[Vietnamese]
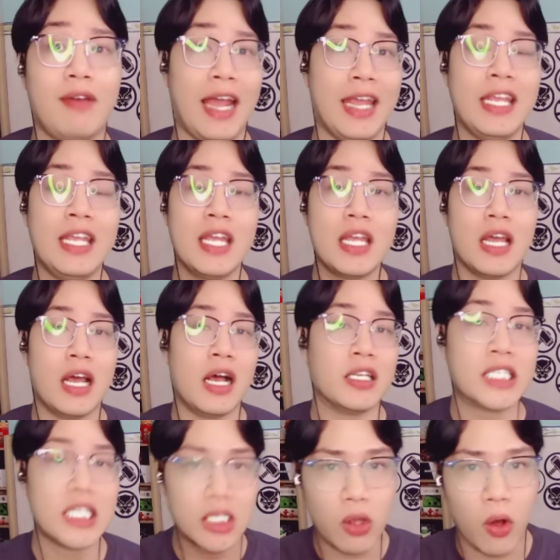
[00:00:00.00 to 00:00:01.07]
phải uh,
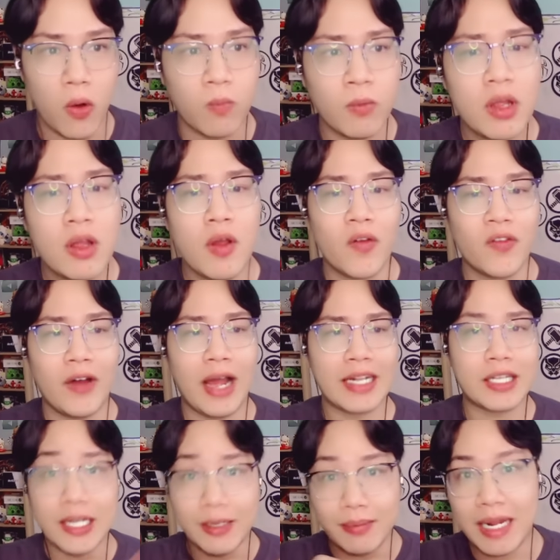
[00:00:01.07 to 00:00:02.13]
sinh tồn và
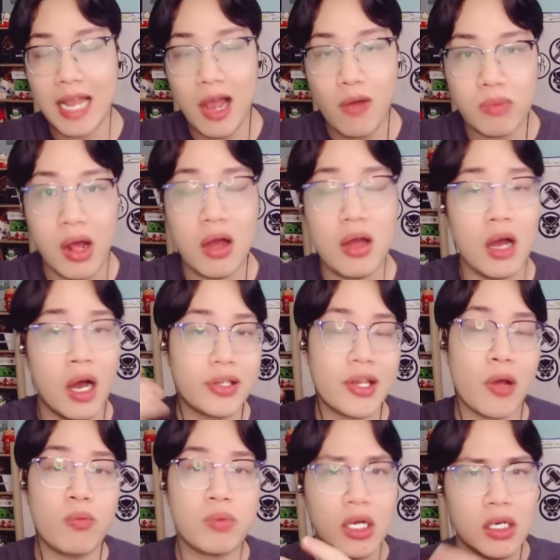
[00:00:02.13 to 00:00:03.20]
tìm thấy ông đó ở
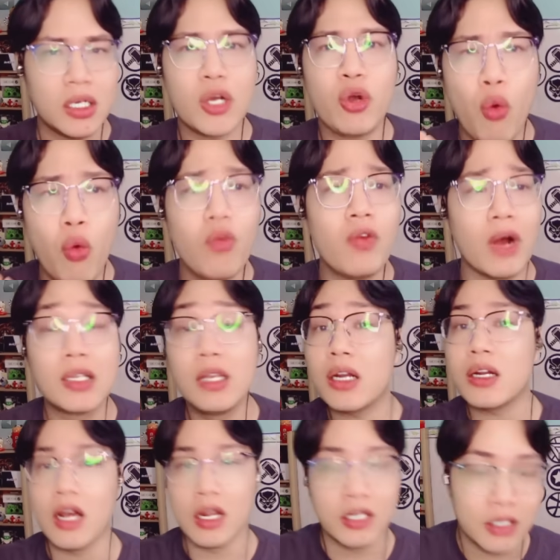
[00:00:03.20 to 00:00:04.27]
trong những cái khu vực nhất
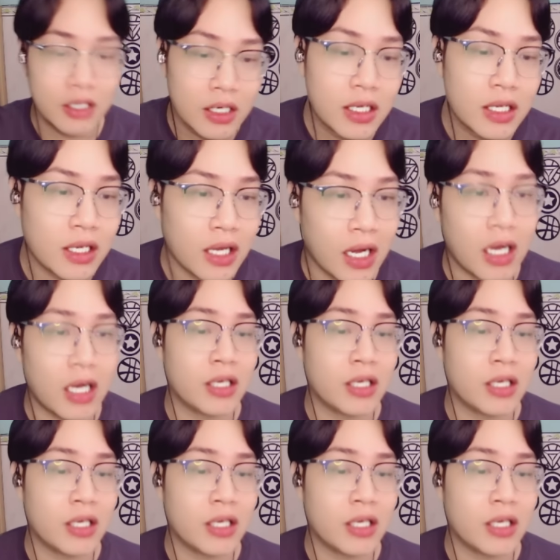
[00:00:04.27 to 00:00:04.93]
định uh,